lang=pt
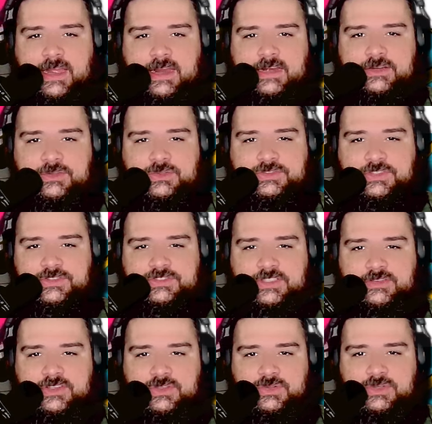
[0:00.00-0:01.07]
apagar nos seus
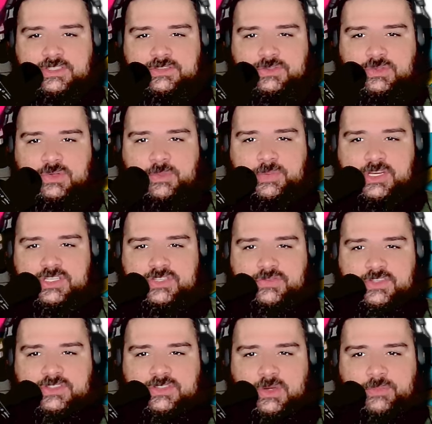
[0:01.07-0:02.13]
servidores. O
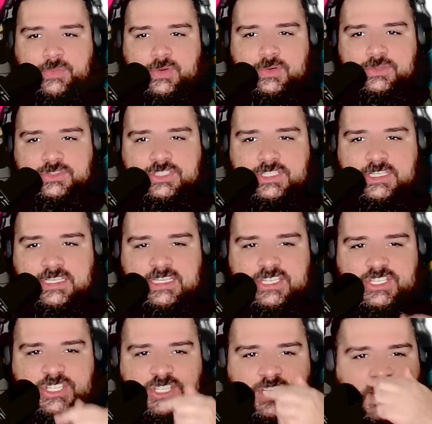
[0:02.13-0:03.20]
componente físico é um pouco de
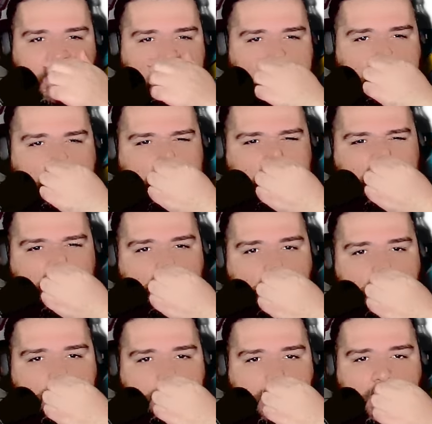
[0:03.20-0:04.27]
lixia
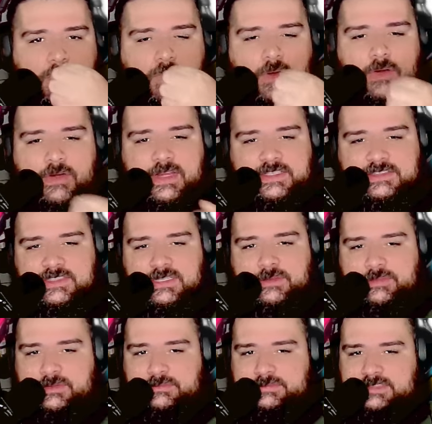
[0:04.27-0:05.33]
e um pano ou algo
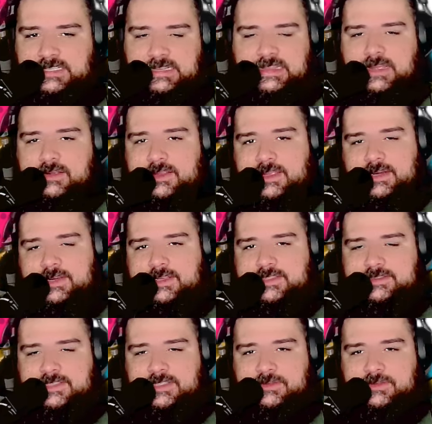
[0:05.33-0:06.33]
assim. Eu não sei lá o que ele